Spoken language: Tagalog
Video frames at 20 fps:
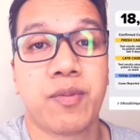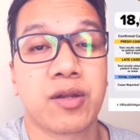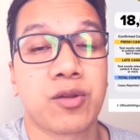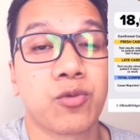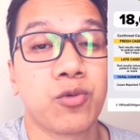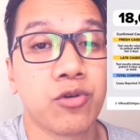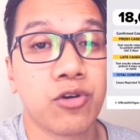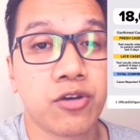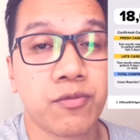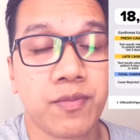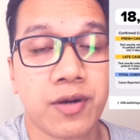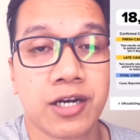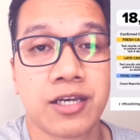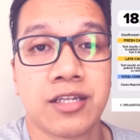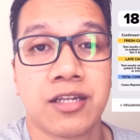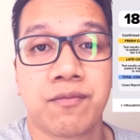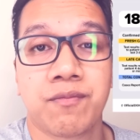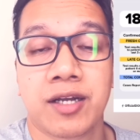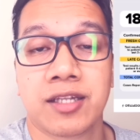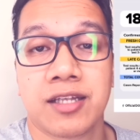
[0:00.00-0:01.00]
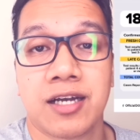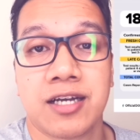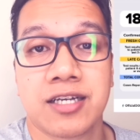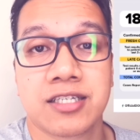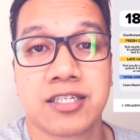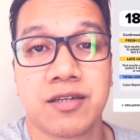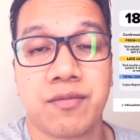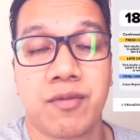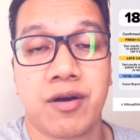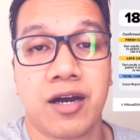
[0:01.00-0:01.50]
patuloy pa rin ang
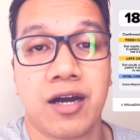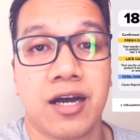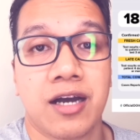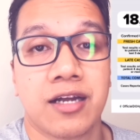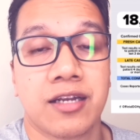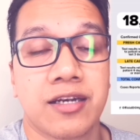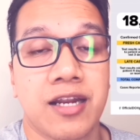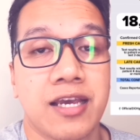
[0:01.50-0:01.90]
pagtaas ng mga